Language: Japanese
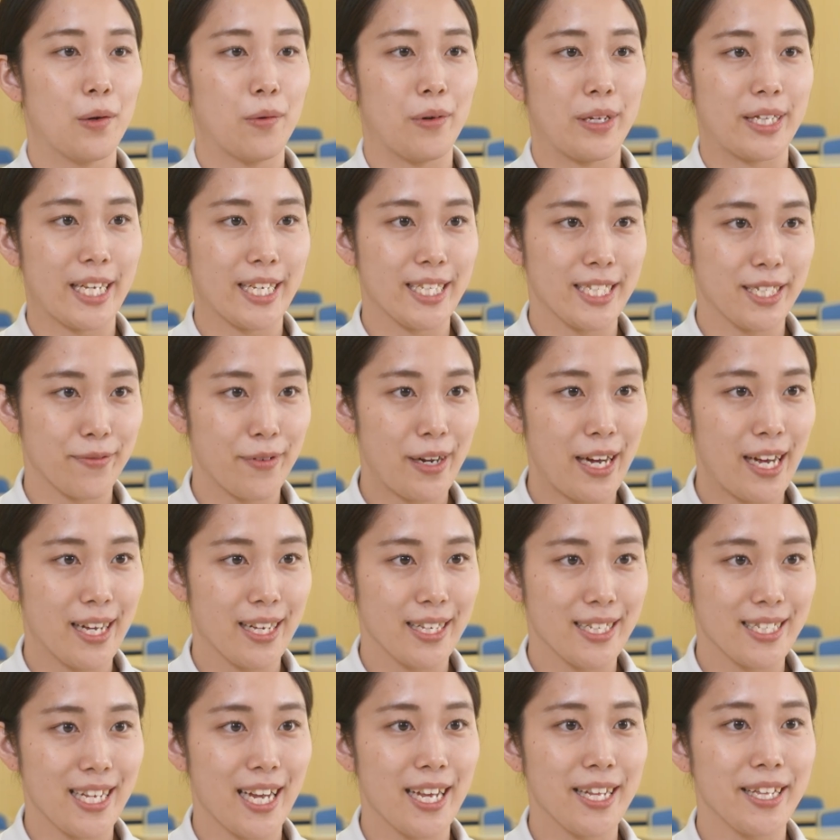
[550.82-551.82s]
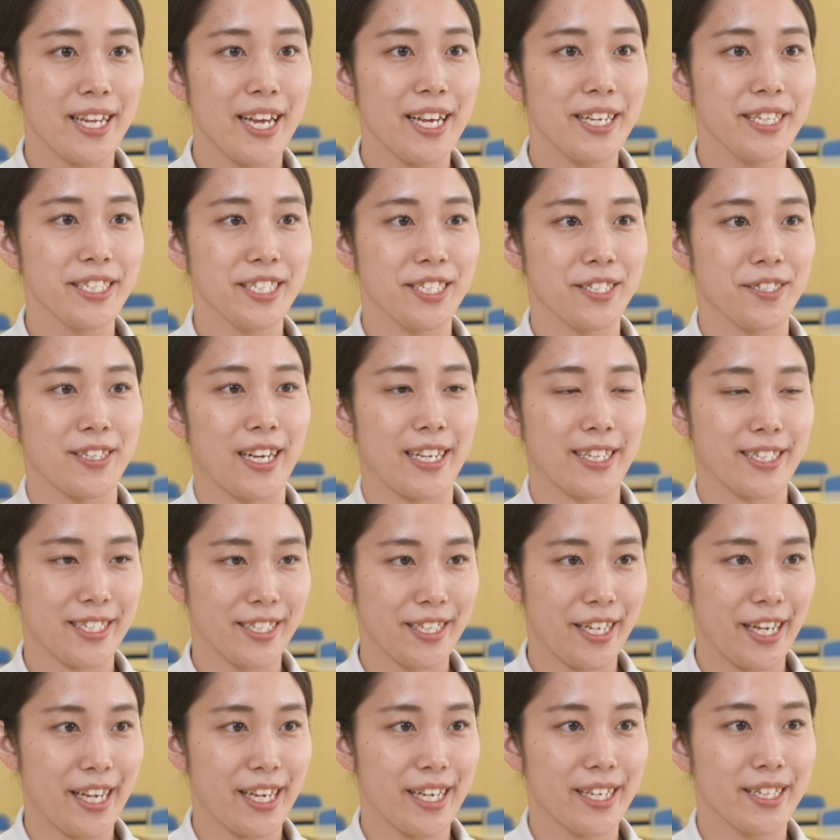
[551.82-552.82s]
私は3年時の
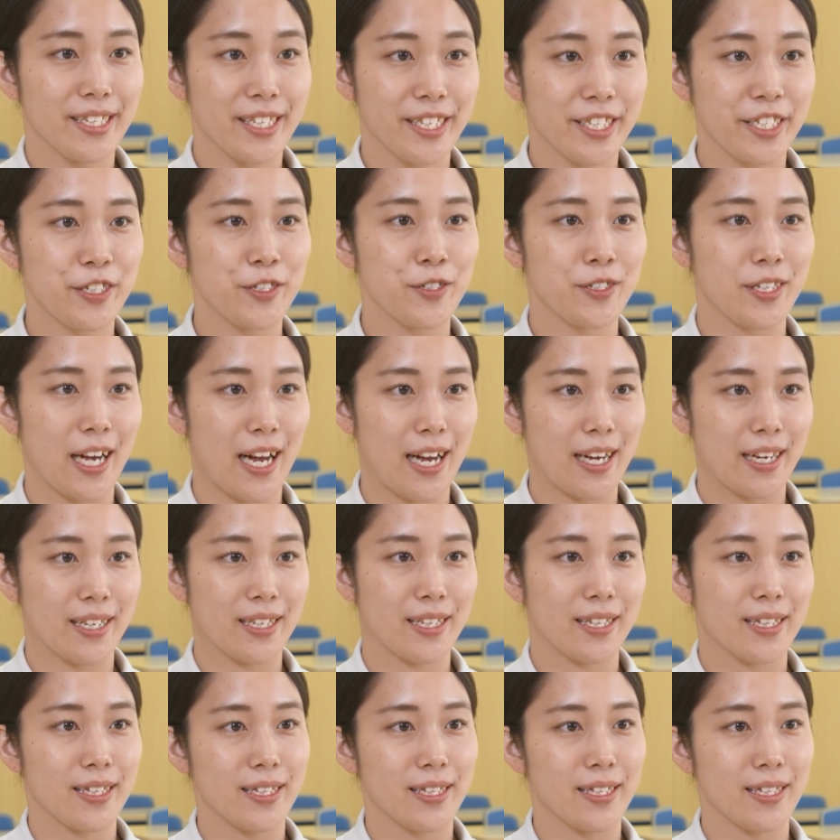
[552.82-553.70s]
夏に2週間